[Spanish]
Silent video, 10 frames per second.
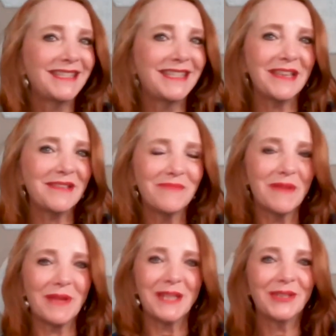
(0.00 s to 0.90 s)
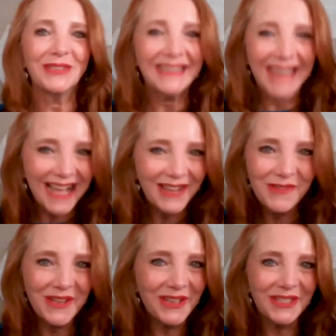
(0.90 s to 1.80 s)
Es, me pareció tan
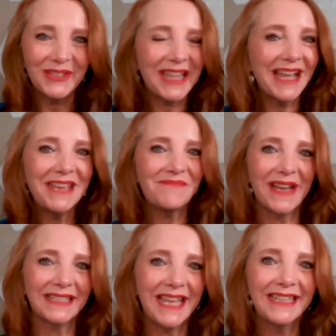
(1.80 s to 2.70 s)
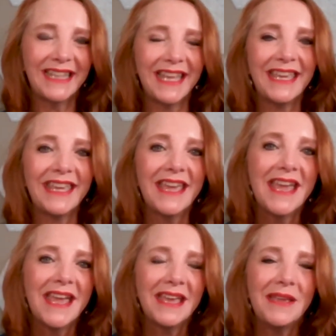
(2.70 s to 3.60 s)
curioso, tan impactante y,
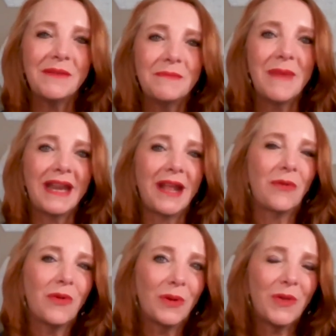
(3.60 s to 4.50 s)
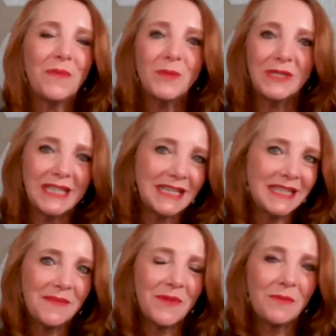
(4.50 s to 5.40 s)
y me recordó
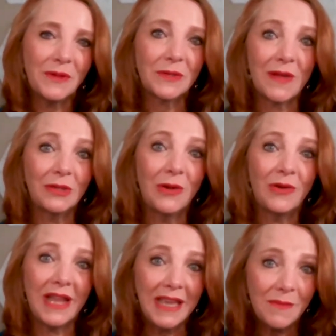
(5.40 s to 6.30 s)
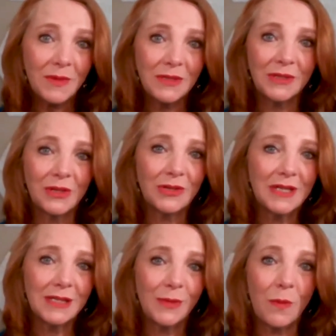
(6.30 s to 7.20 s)
muchísimo pues cuando lo leímos
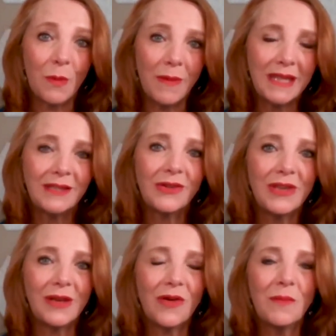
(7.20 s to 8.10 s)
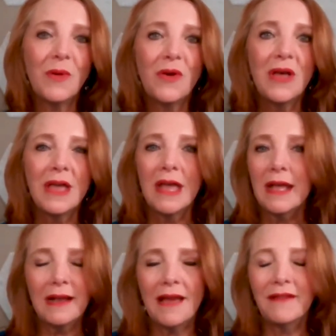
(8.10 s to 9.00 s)
nosotros en su momento y cómo
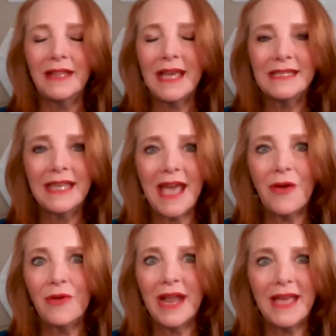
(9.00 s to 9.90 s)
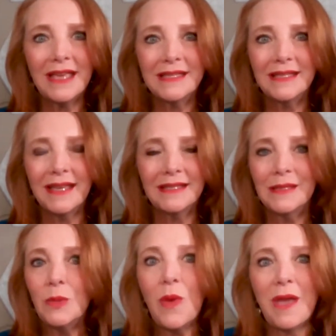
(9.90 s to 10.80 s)
la verdad es que ahora es,
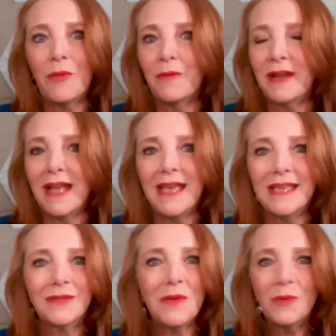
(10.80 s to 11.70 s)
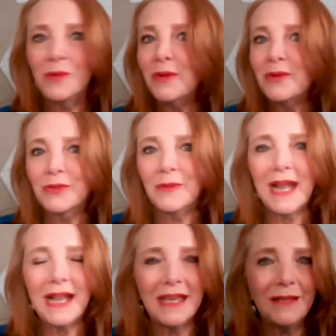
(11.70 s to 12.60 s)
es nuevo, ¿verdad? Es como que uno lo
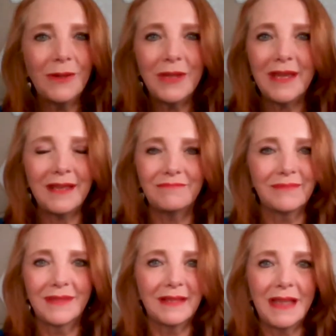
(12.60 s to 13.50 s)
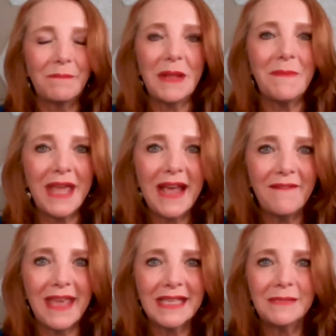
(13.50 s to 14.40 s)
estuviera leyendo de, de primera
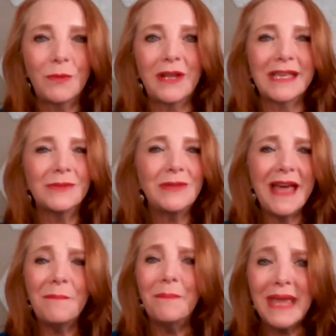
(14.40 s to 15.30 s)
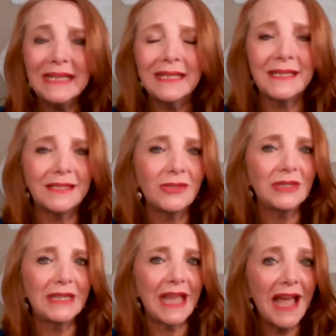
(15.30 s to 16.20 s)
vez porque es una
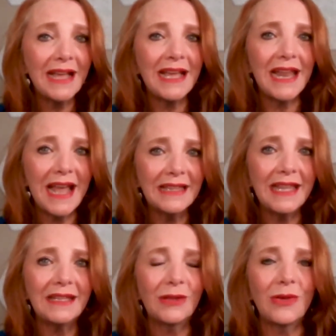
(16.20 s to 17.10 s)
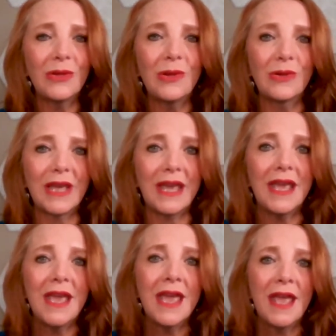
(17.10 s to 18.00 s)
bendición tan grande todo lo que
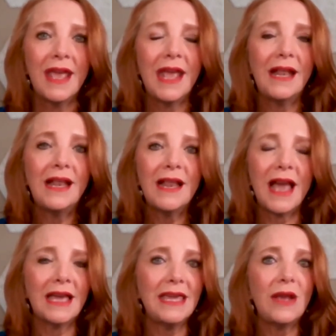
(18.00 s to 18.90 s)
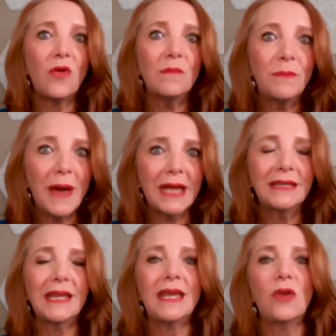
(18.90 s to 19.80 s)
él ahí
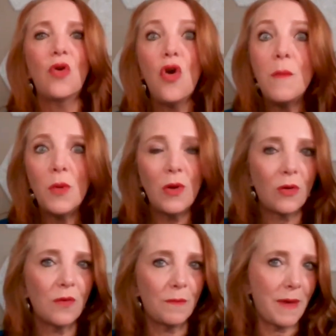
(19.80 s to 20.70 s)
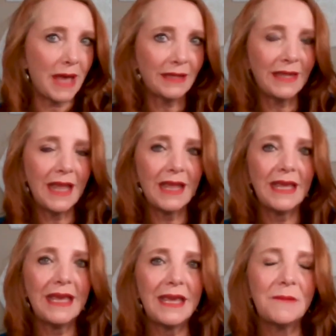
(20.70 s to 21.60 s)
comparte y cómo lo comparte
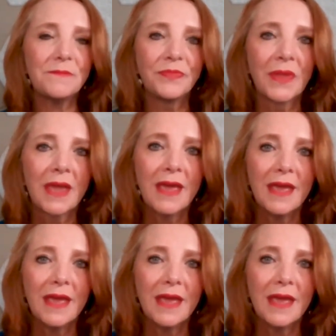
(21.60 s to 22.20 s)
y,